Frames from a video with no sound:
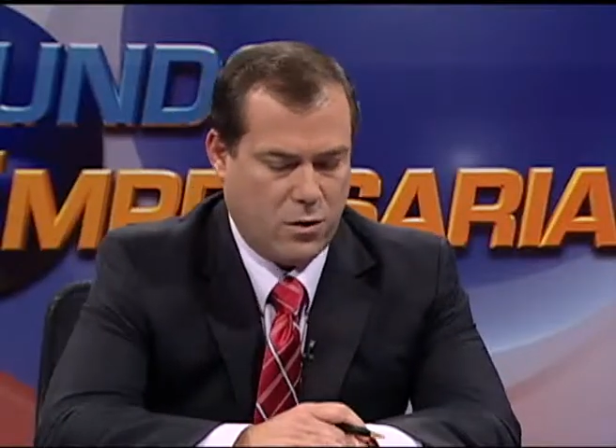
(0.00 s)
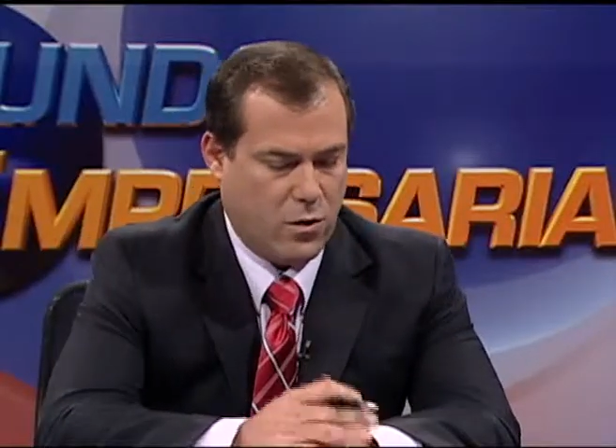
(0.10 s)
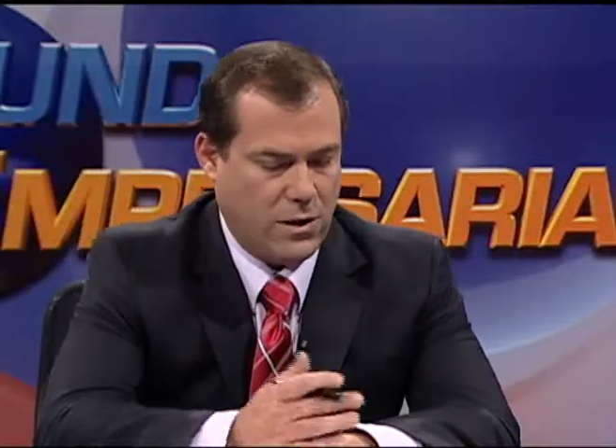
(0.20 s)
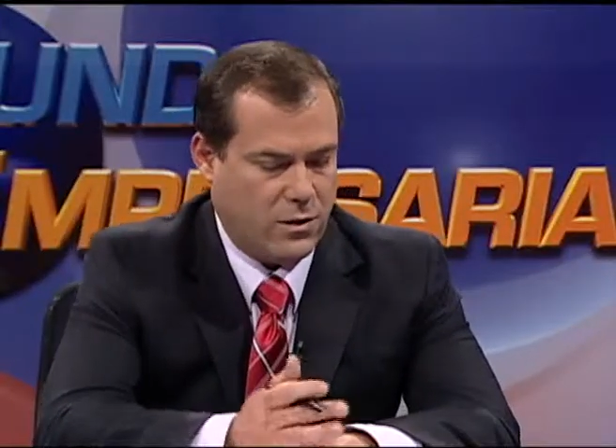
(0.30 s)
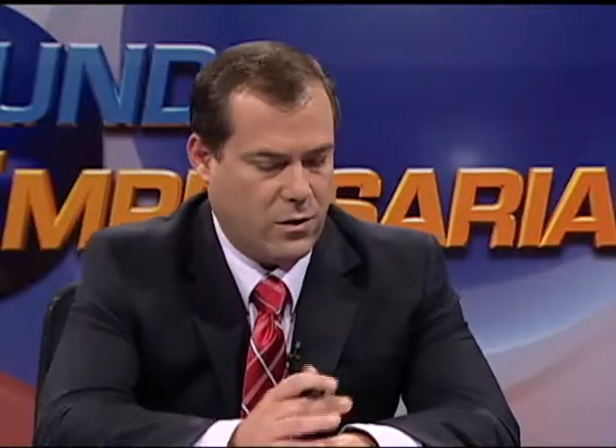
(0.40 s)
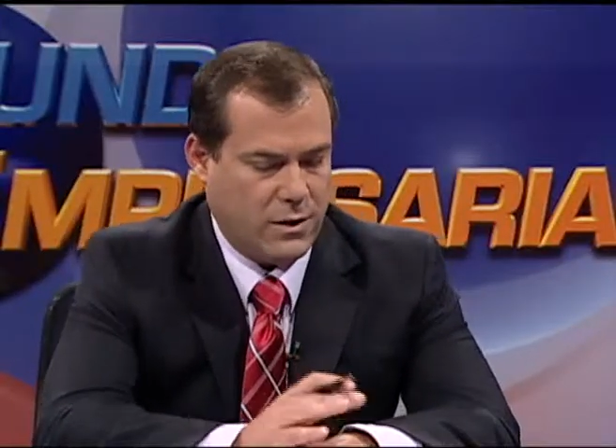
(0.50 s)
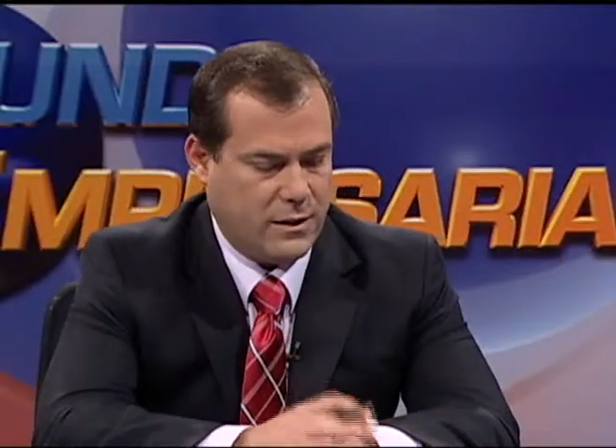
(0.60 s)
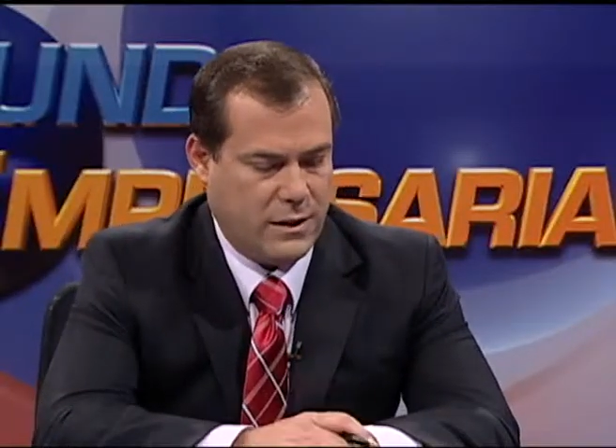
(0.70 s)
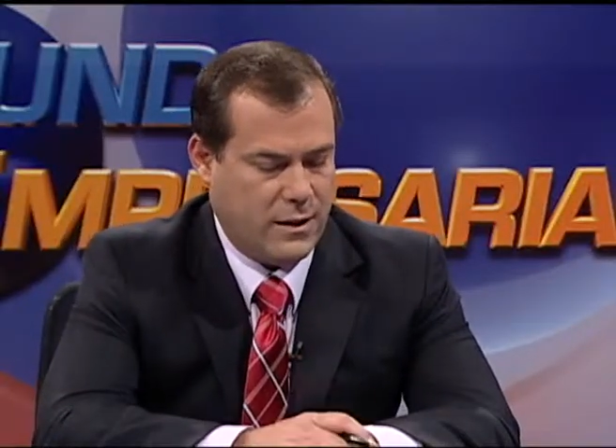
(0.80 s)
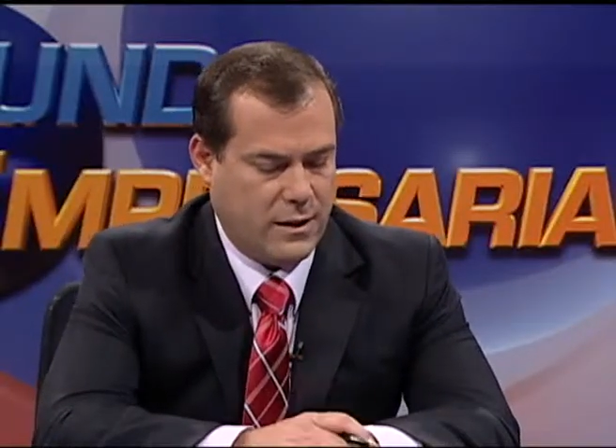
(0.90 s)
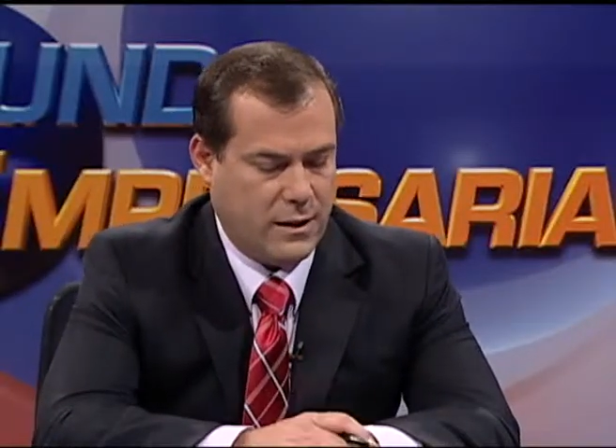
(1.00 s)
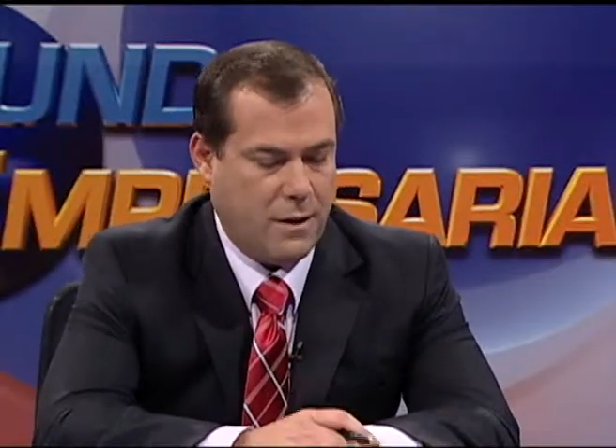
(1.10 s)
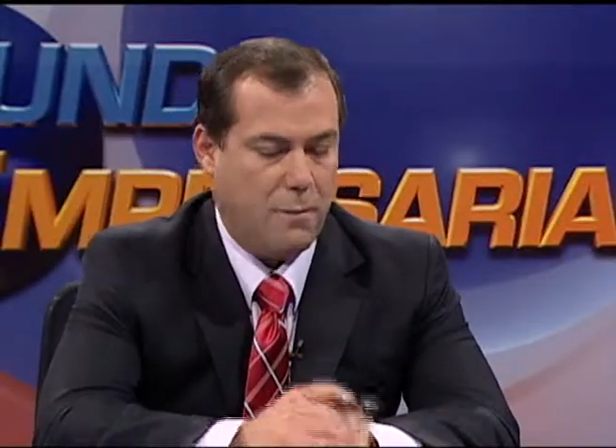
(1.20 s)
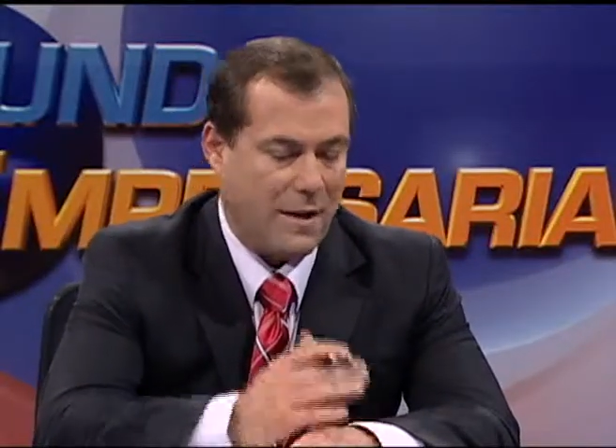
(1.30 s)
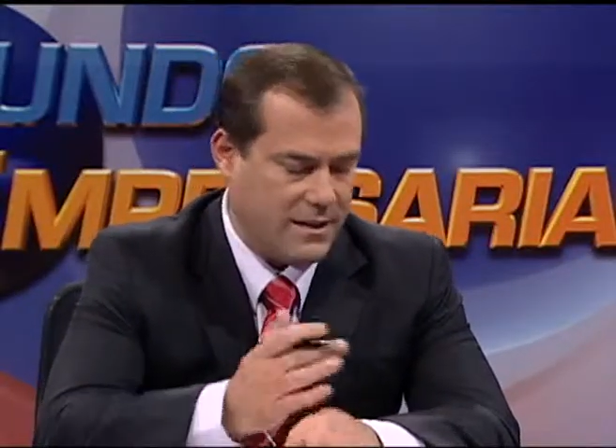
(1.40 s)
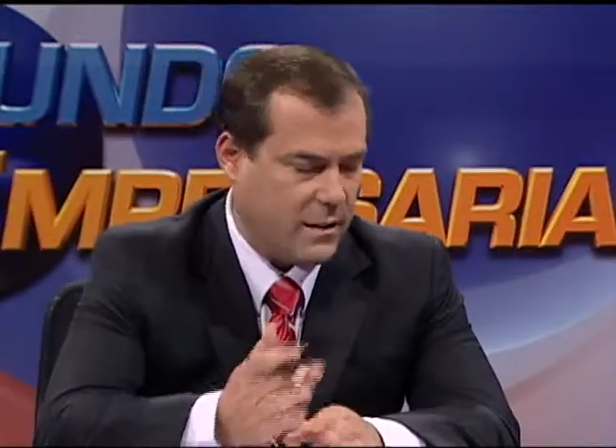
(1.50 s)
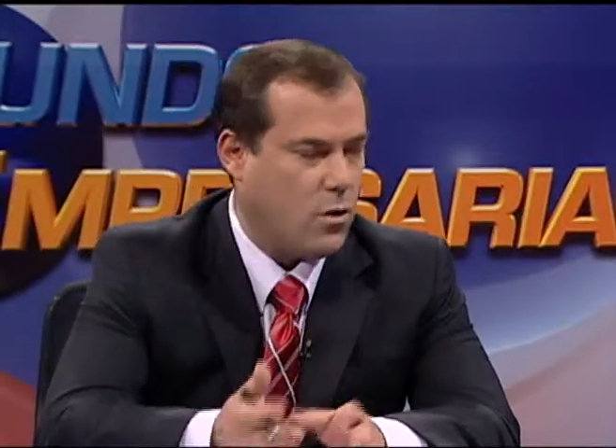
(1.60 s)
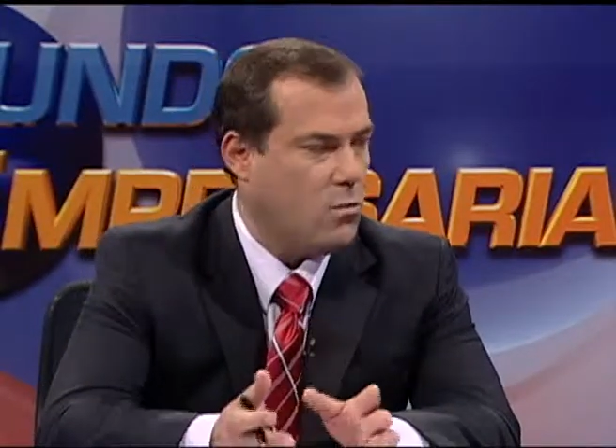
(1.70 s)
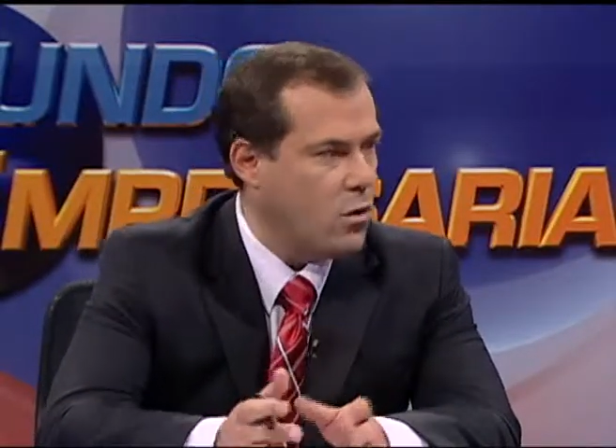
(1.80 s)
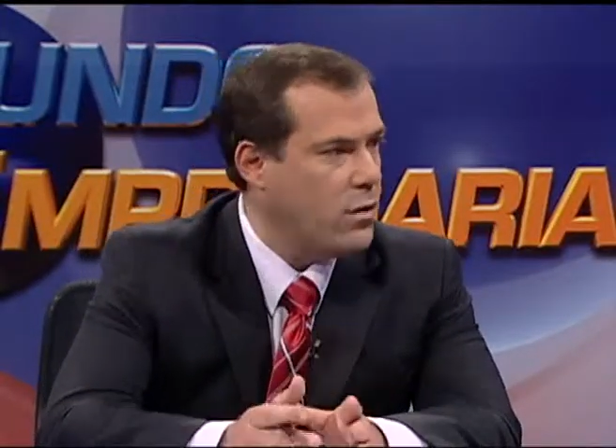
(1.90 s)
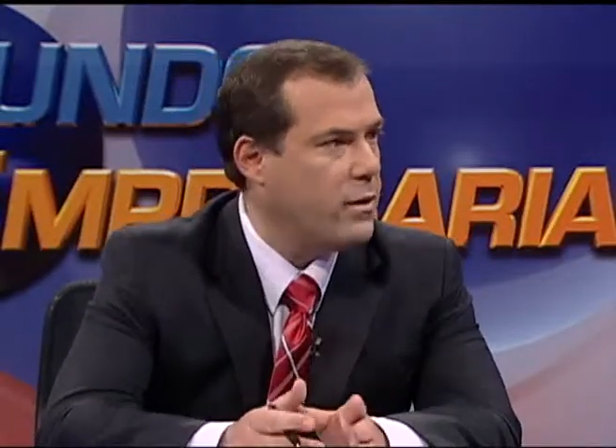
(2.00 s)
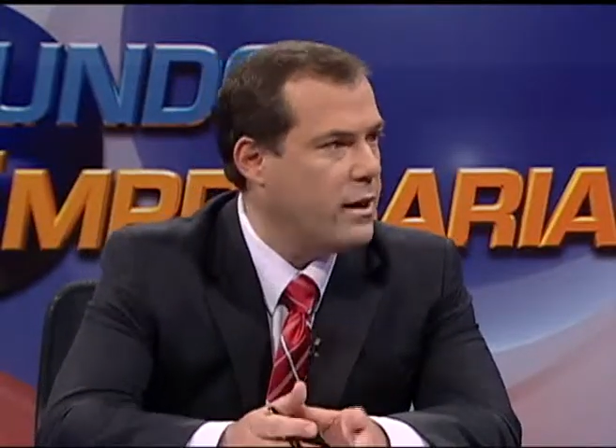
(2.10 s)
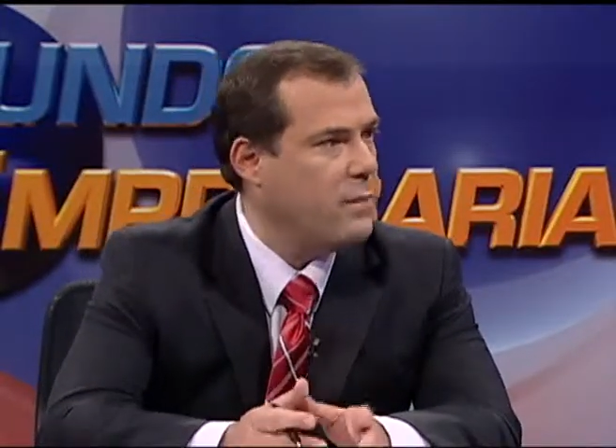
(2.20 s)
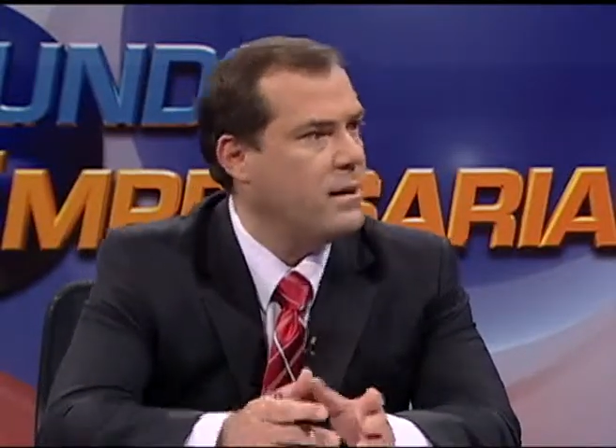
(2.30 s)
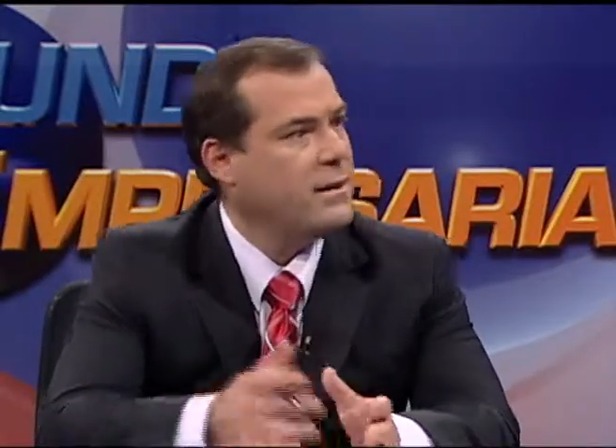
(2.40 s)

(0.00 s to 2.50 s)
innovación que tienen empresas como IBM,